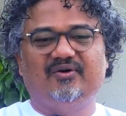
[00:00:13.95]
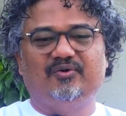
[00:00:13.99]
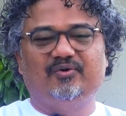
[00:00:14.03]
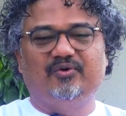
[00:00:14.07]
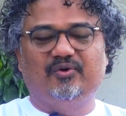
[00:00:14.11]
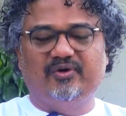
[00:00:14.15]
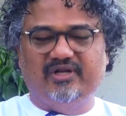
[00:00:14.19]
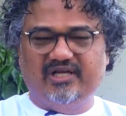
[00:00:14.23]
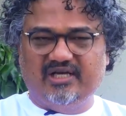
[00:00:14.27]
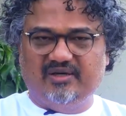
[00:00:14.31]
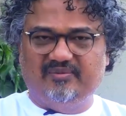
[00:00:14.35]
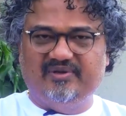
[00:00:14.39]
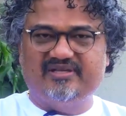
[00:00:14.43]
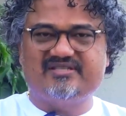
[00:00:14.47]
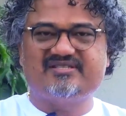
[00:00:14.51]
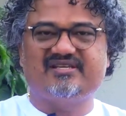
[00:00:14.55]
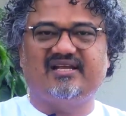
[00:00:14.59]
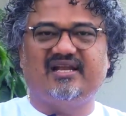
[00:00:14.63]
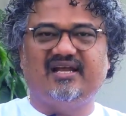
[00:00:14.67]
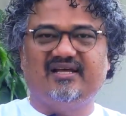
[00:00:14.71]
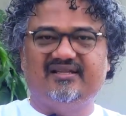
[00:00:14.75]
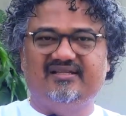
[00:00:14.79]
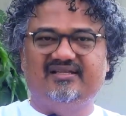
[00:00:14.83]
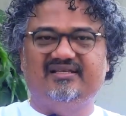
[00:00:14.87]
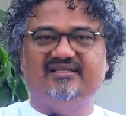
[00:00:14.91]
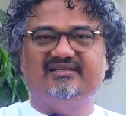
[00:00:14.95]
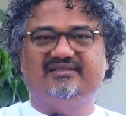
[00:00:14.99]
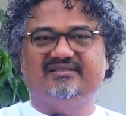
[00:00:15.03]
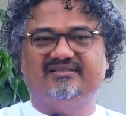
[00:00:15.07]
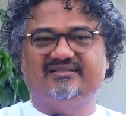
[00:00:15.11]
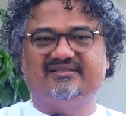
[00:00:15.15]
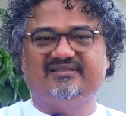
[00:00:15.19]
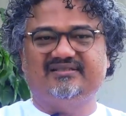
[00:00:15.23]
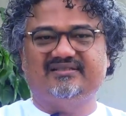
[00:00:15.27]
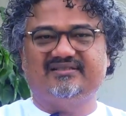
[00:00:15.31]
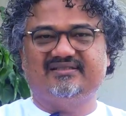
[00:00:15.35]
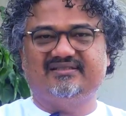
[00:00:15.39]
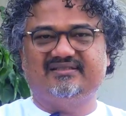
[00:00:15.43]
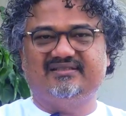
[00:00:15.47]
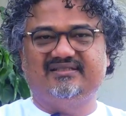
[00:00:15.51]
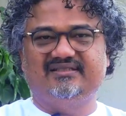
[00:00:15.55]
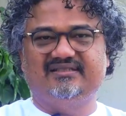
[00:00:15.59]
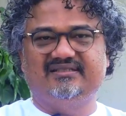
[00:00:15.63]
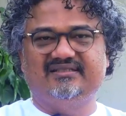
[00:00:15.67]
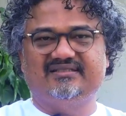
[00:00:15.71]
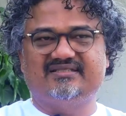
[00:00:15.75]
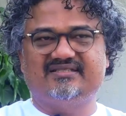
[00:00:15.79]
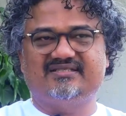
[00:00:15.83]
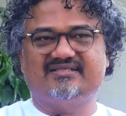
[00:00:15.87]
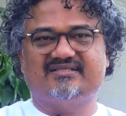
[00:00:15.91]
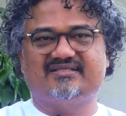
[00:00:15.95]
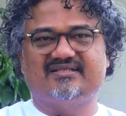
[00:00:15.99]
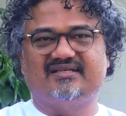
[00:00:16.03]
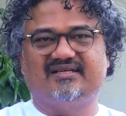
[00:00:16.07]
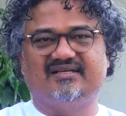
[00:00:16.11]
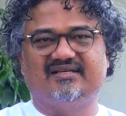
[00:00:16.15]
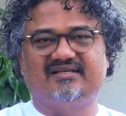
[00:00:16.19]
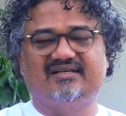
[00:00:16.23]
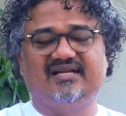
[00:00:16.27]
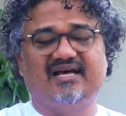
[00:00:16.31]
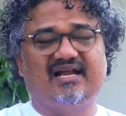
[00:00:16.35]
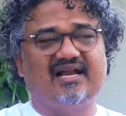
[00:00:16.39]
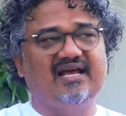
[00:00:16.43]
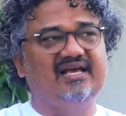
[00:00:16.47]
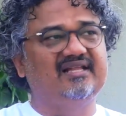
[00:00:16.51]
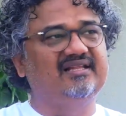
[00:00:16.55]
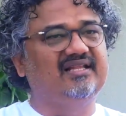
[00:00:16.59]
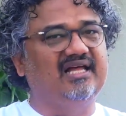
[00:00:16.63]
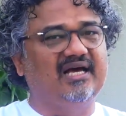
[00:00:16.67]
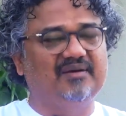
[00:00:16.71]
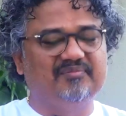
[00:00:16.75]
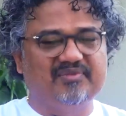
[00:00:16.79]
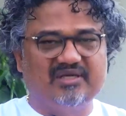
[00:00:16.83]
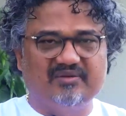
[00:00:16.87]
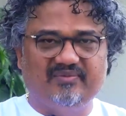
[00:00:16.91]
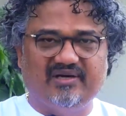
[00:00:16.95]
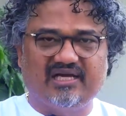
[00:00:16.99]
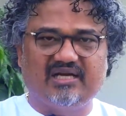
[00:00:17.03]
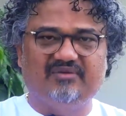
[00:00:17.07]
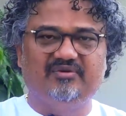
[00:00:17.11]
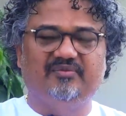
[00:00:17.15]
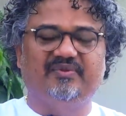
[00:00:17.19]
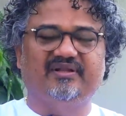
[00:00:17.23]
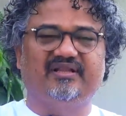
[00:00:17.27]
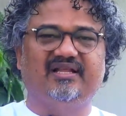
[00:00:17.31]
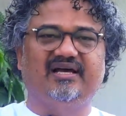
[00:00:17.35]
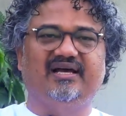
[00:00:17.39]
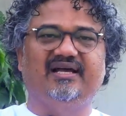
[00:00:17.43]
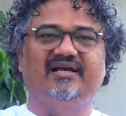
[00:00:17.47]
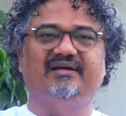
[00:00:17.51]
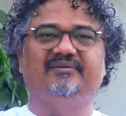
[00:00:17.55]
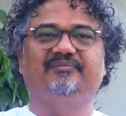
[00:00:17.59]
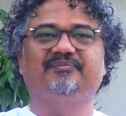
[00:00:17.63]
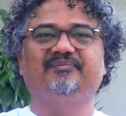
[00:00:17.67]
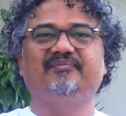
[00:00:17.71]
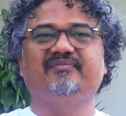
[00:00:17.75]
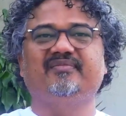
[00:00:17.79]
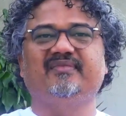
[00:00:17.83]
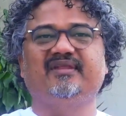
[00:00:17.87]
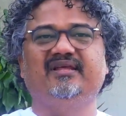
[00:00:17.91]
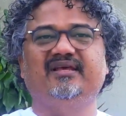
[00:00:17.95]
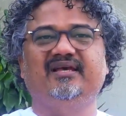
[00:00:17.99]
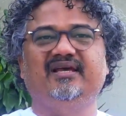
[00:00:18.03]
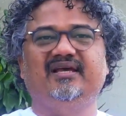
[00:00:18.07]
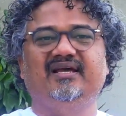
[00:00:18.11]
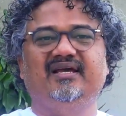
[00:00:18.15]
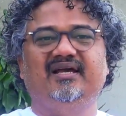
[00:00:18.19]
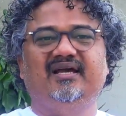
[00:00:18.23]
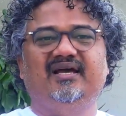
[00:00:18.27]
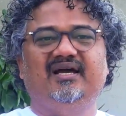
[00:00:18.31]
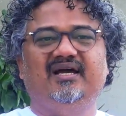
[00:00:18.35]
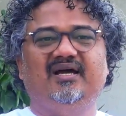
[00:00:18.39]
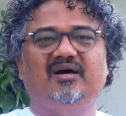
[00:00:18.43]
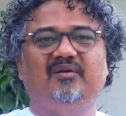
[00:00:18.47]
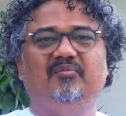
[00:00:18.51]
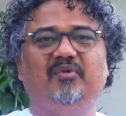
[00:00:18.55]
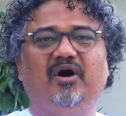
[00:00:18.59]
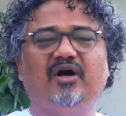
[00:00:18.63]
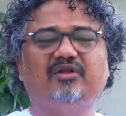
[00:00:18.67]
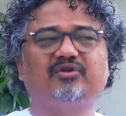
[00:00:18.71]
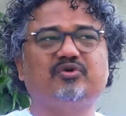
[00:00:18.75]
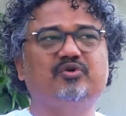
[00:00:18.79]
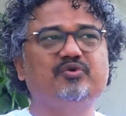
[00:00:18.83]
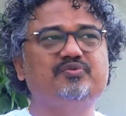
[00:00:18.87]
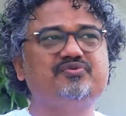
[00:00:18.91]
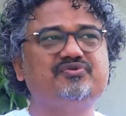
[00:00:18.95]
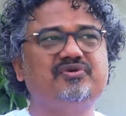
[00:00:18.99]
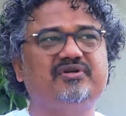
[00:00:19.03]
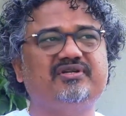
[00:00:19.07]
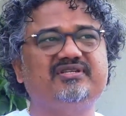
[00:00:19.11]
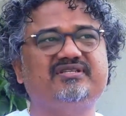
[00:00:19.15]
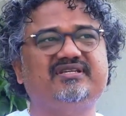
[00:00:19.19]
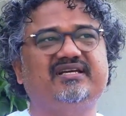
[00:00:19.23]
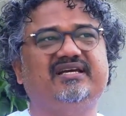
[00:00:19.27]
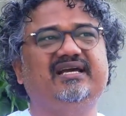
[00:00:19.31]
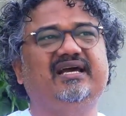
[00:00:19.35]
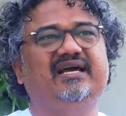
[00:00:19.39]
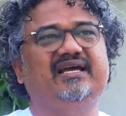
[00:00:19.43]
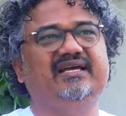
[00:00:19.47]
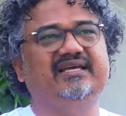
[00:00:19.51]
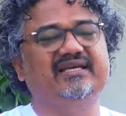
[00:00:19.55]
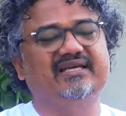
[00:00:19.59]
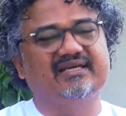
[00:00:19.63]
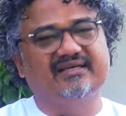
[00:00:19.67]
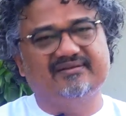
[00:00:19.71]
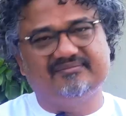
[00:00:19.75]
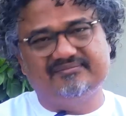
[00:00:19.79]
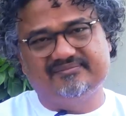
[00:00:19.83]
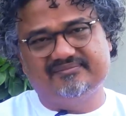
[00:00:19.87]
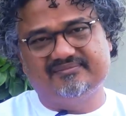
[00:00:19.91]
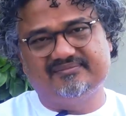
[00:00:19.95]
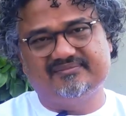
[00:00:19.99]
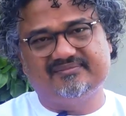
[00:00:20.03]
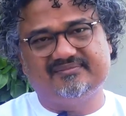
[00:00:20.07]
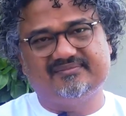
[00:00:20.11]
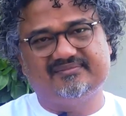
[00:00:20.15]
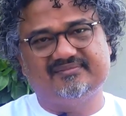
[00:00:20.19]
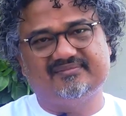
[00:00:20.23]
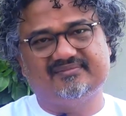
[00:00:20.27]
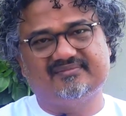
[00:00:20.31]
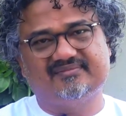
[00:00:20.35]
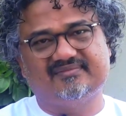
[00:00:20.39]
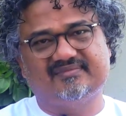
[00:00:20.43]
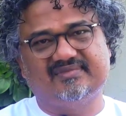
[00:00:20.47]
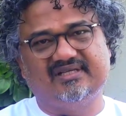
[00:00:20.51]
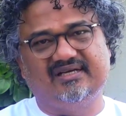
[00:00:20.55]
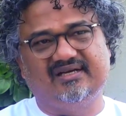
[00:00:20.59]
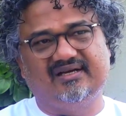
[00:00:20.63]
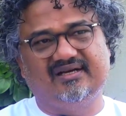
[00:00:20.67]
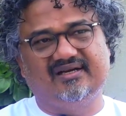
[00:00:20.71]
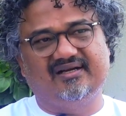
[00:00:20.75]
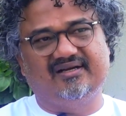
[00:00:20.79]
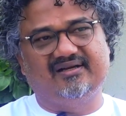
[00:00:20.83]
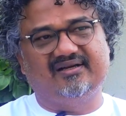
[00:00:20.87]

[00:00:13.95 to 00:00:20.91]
उन्होंने हमें सलाह दी ये इस नारायण धाम के बारे में बताया बहुत खूबसूरत जगह है ये आ,